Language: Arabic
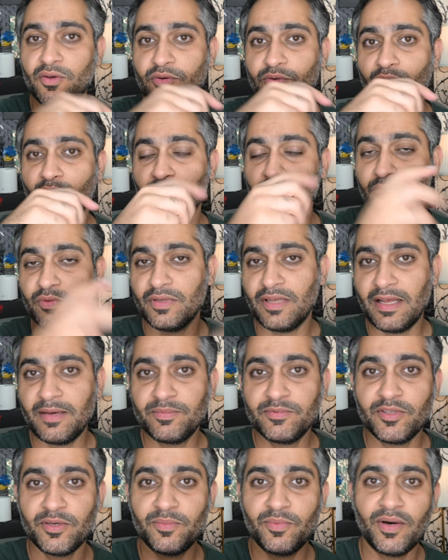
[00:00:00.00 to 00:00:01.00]
او
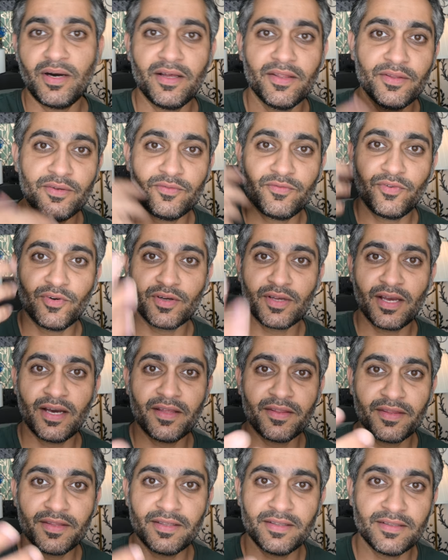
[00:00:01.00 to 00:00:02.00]
اللابتوب وهذا وفوق
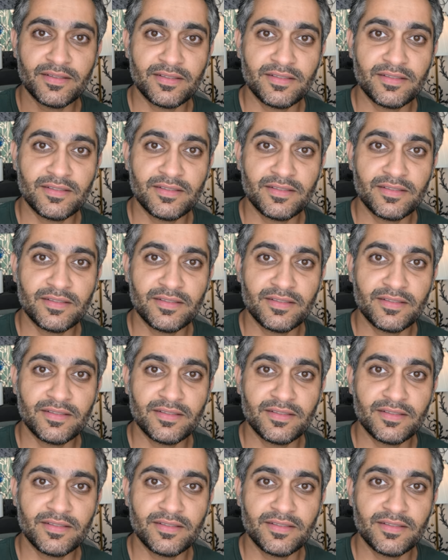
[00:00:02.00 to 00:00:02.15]
هذا